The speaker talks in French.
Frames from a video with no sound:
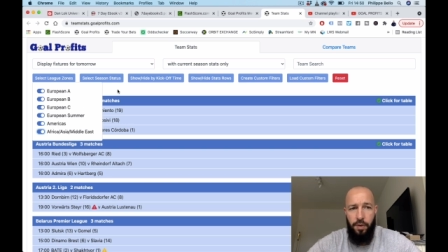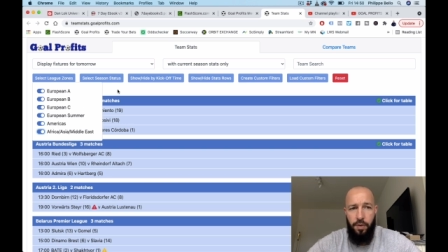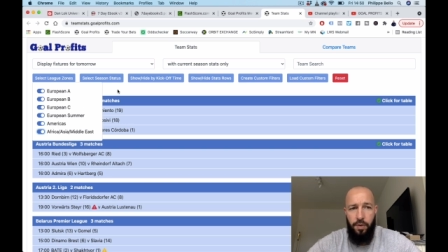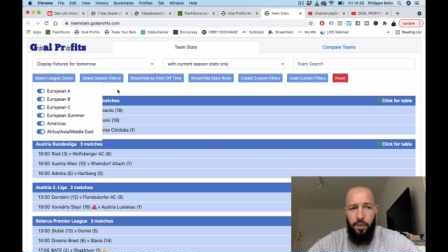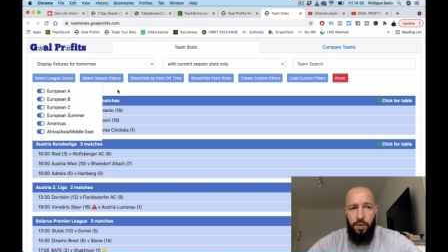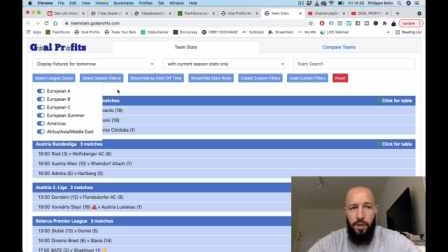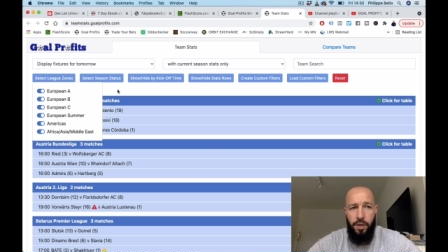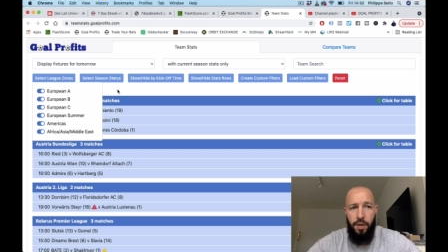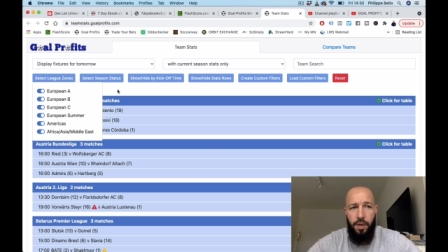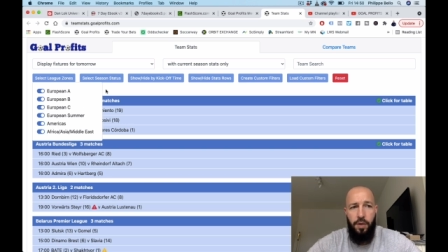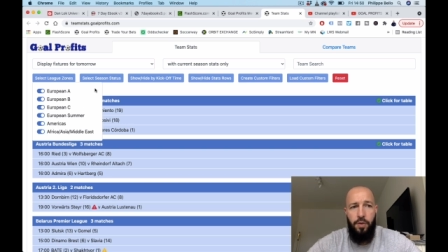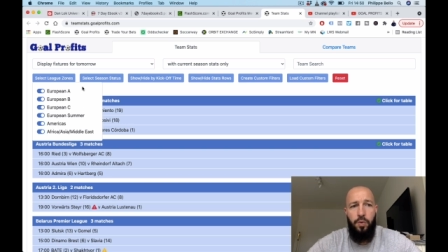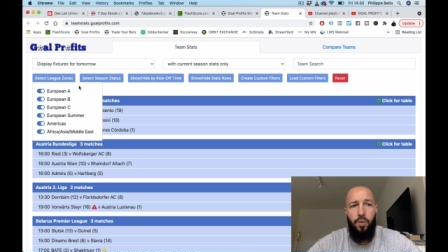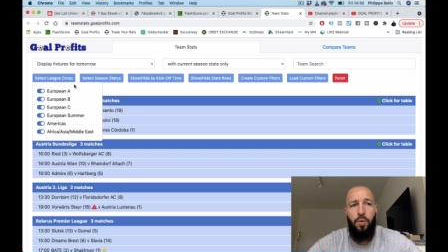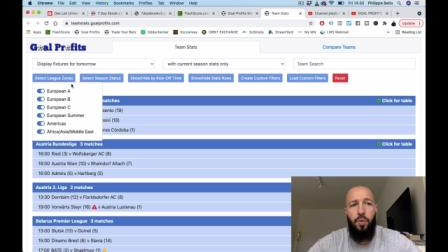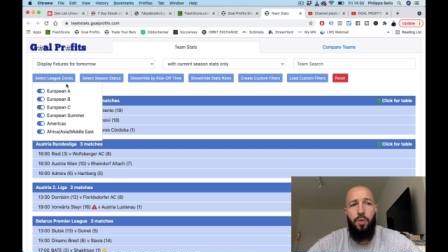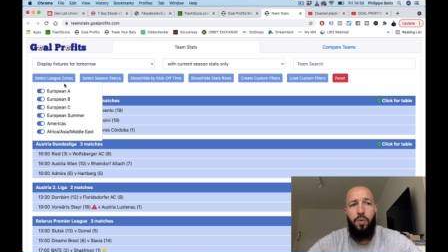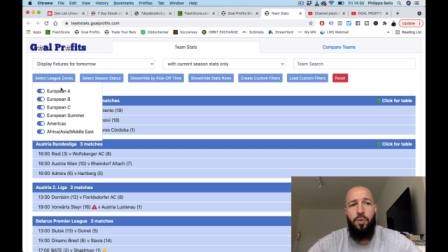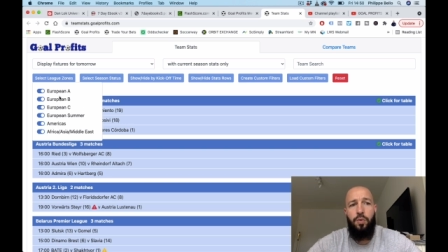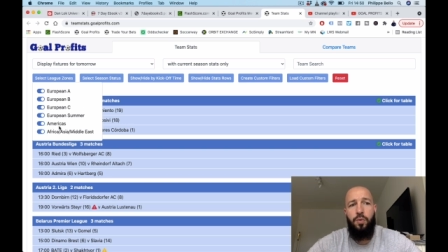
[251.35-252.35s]
ok
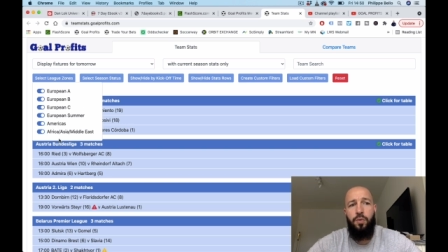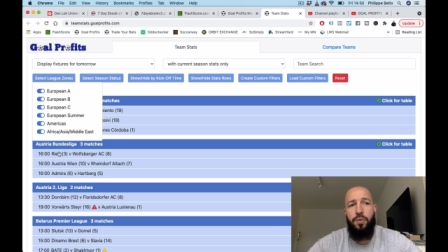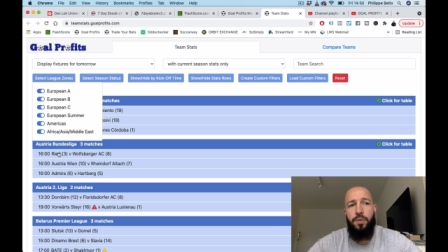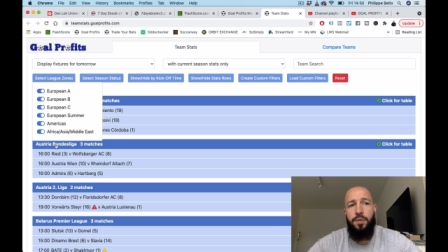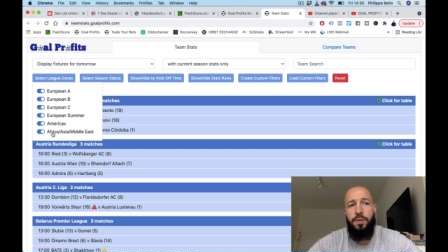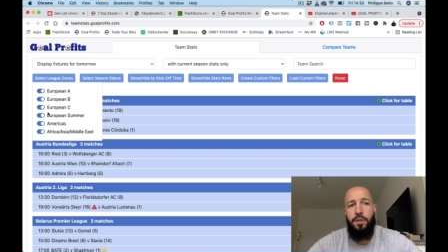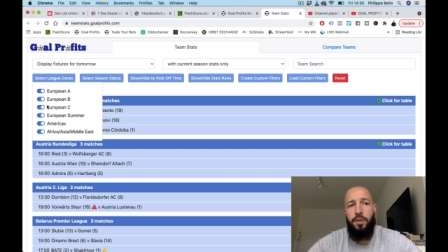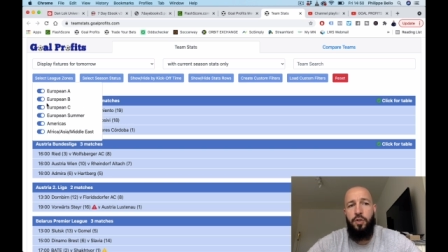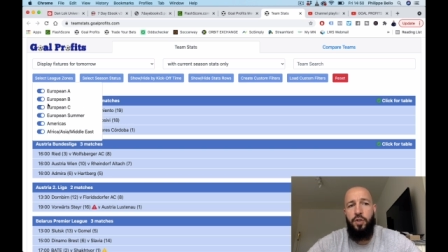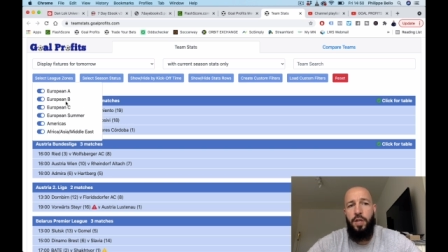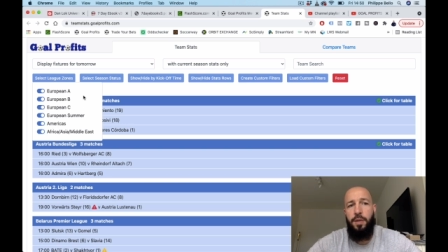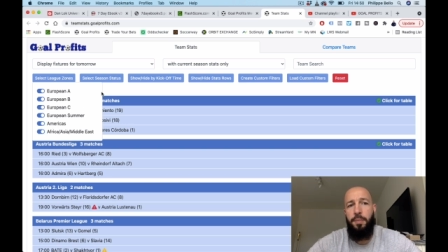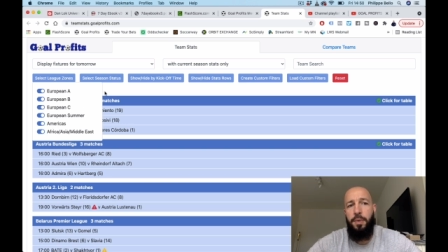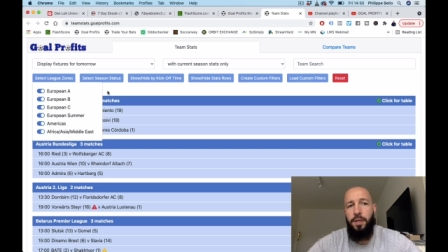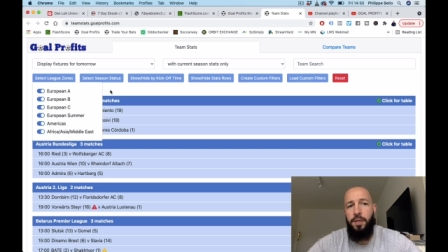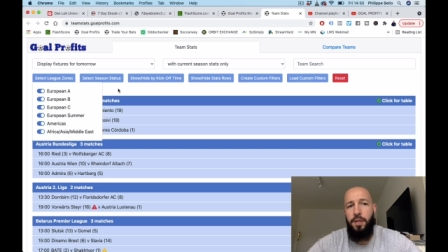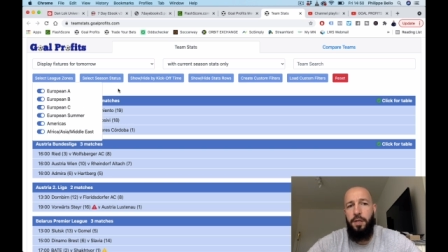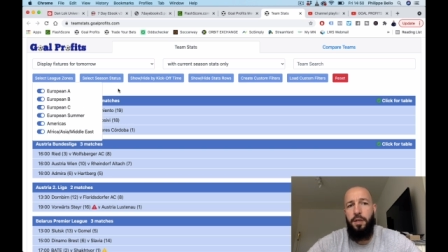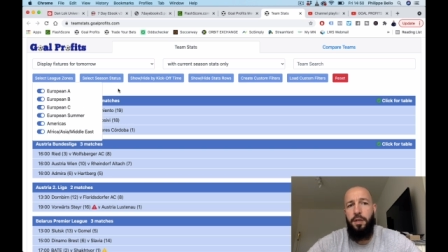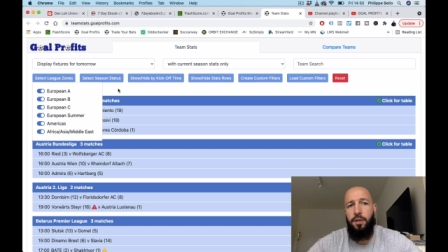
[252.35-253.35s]
Donc, c'est déjà une
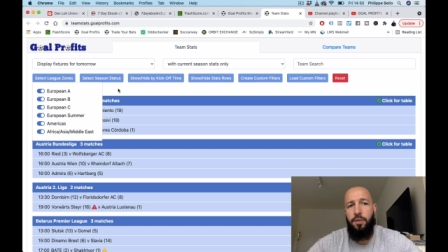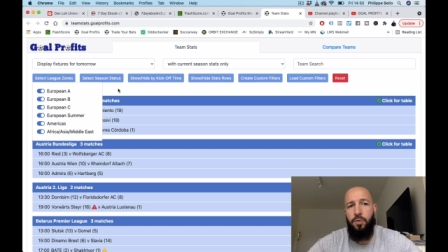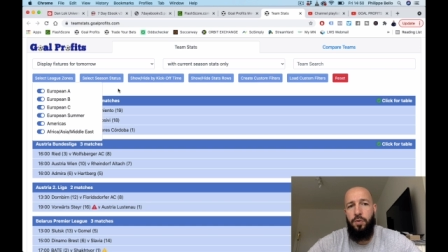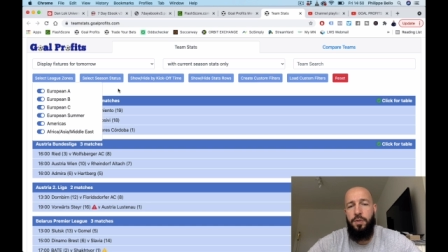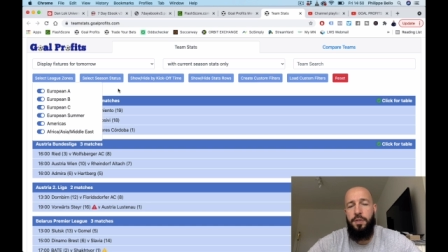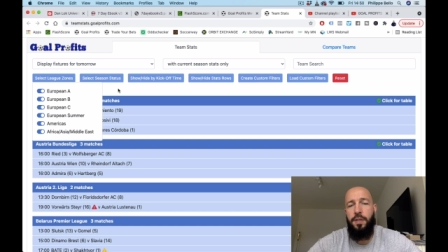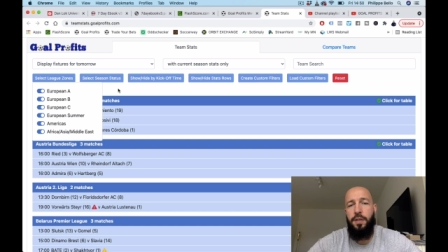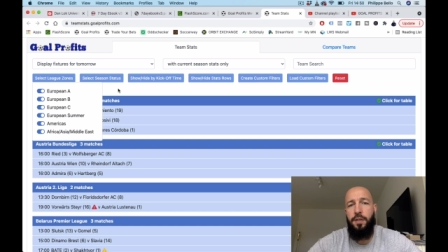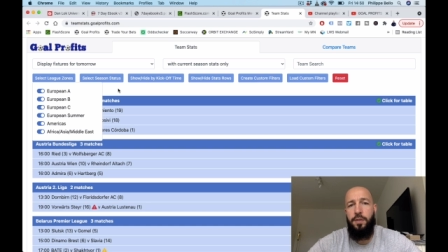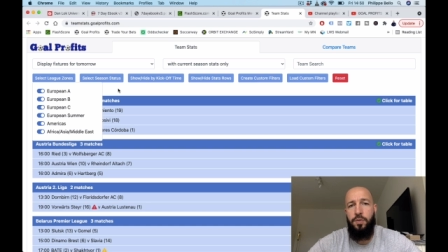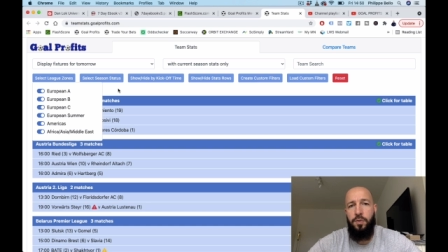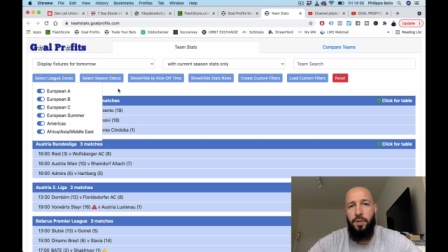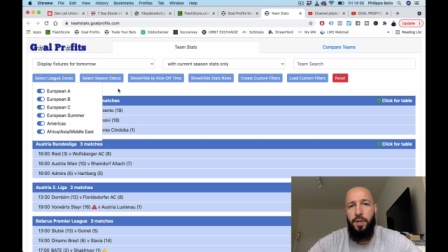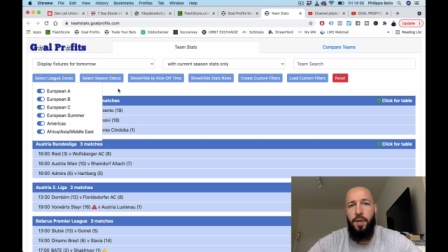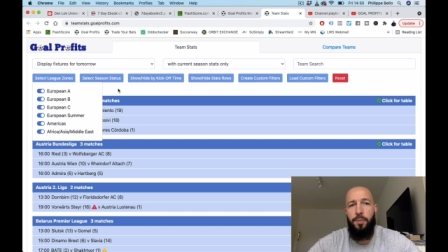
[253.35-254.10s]
manière de sélectionner